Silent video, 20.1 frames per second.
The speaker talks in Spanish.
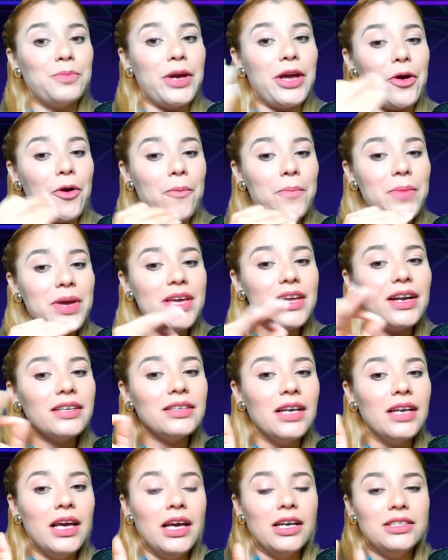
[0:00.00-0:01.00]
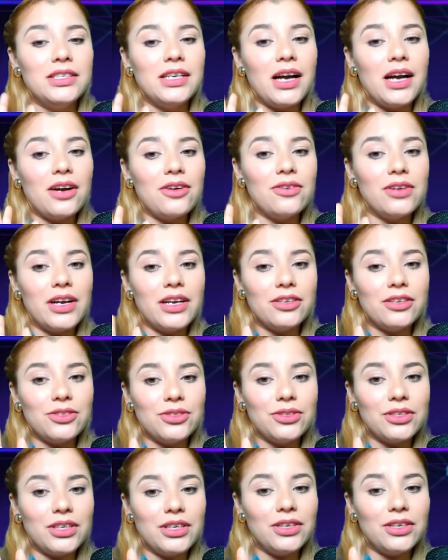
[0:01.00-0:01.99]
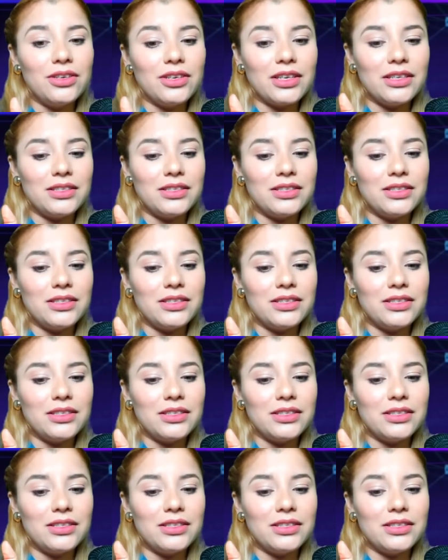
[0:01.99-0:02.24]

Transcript: Pero miren, ya con esto creo